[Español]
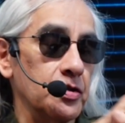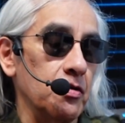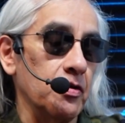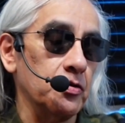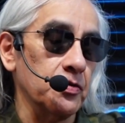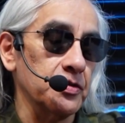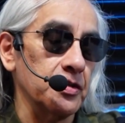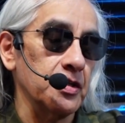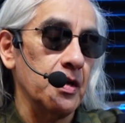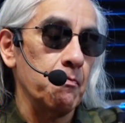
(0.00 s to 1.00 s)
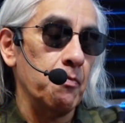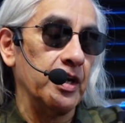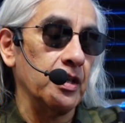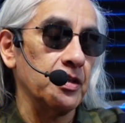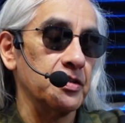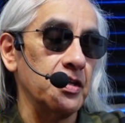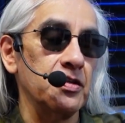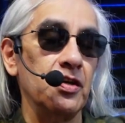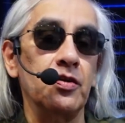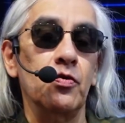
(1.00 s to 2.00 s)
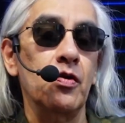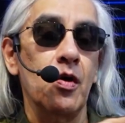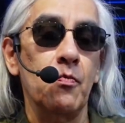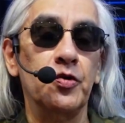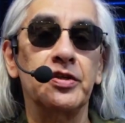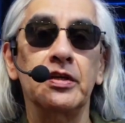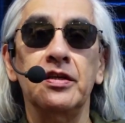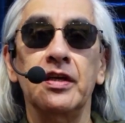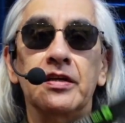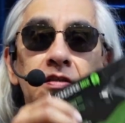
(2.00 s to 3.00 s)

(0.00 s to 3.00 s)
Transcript: no entonces paquete sencillo por si así es